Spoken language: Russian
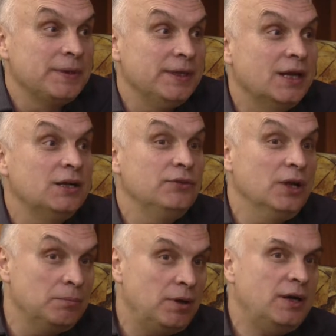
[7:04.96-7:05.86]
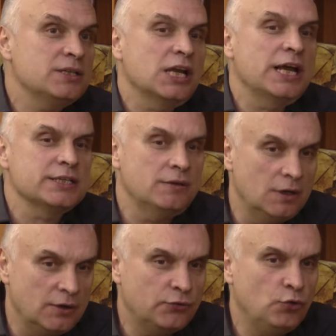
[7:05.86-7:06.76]
Ехали в Донбай, заказывали
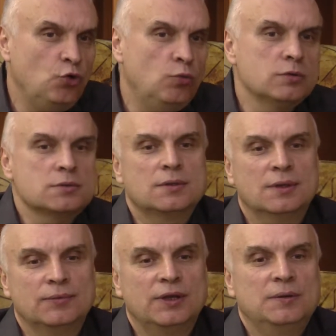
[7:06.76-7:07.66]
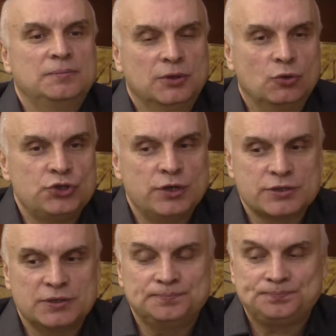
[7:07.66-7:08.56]
автобус, там, да,
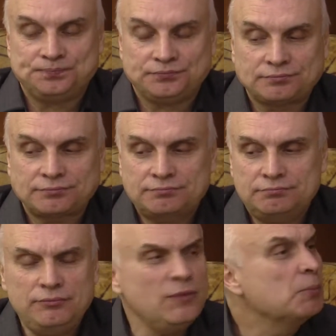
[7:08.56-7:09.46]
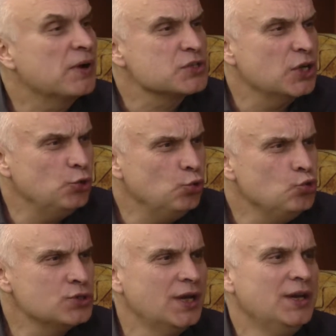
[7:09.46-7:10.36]
подключался
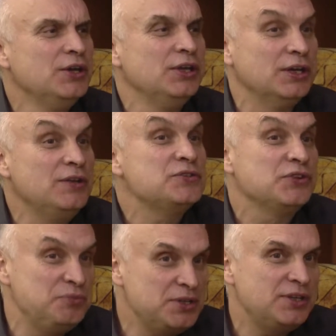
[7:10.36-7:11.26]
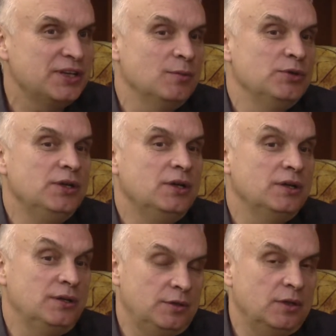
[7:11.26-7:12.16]
профсоюз, и они все вместе как бы
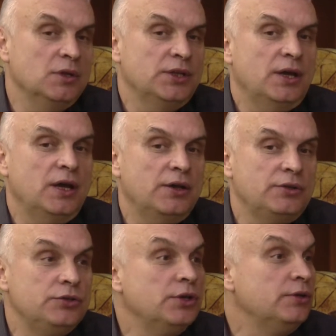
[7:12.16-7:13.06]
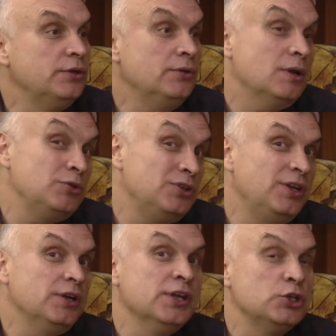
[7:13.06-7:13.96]
ехали, и это была такая неделя, ну, как бы
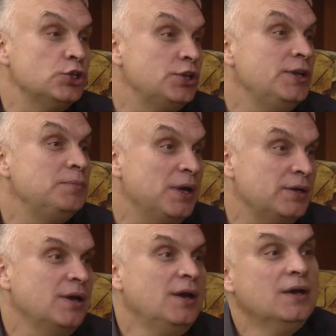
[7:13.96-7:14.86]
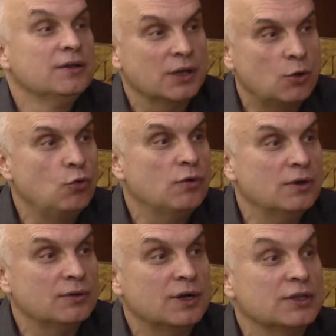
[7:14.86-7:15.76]
неделя дня 4-5
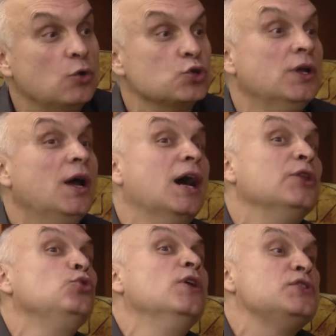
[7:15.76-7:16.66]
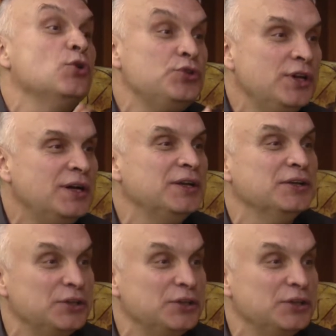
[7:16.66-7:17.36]
такого, когда уже оттуда все уехали,